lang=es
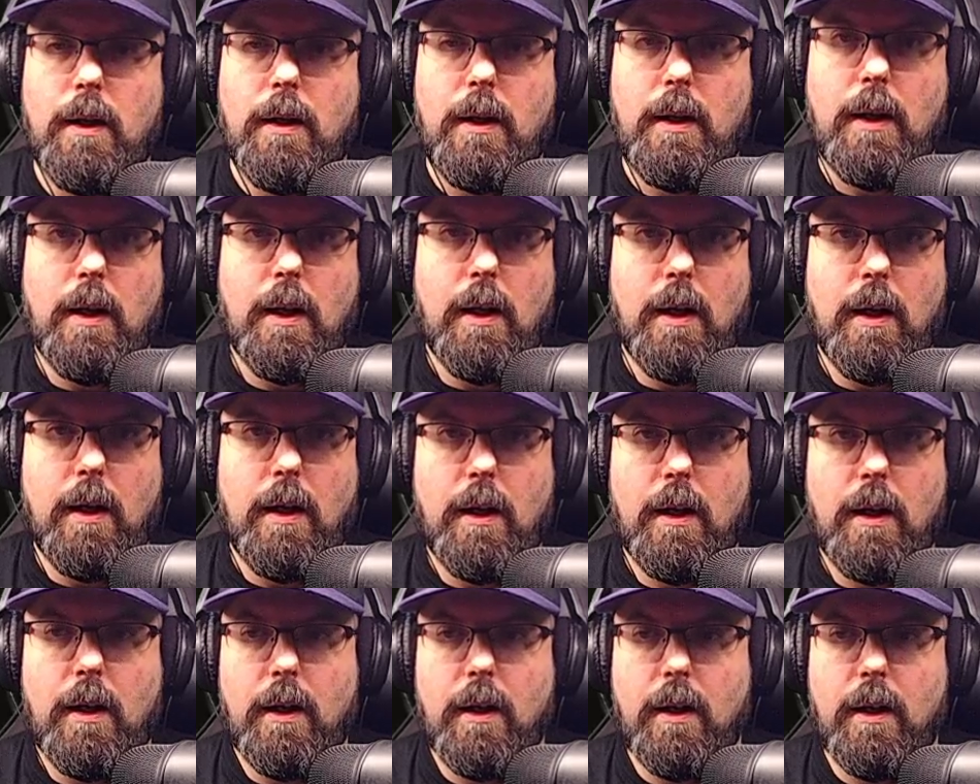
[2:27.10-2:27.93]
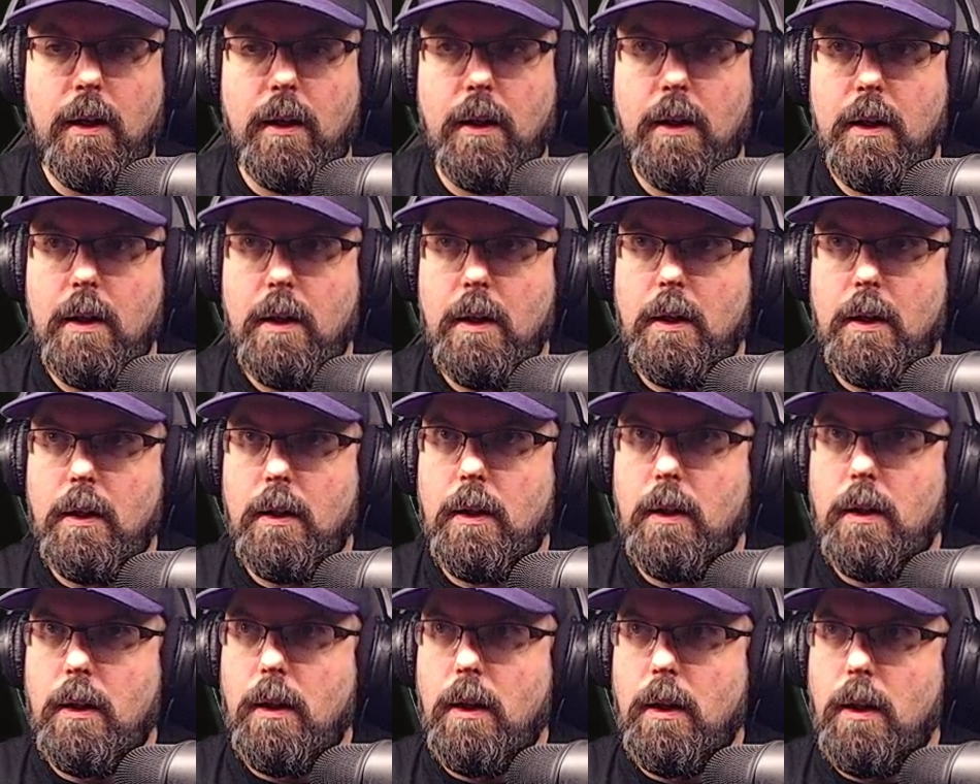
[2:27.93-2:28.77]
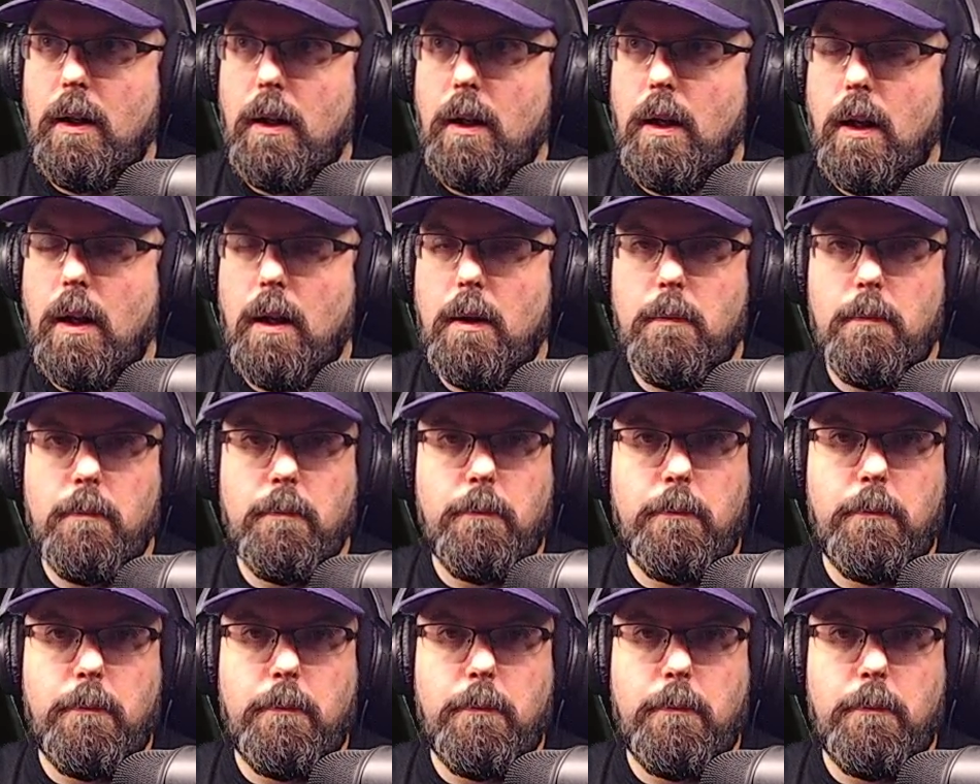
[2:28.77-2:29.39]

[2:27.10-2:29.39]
y la. y la.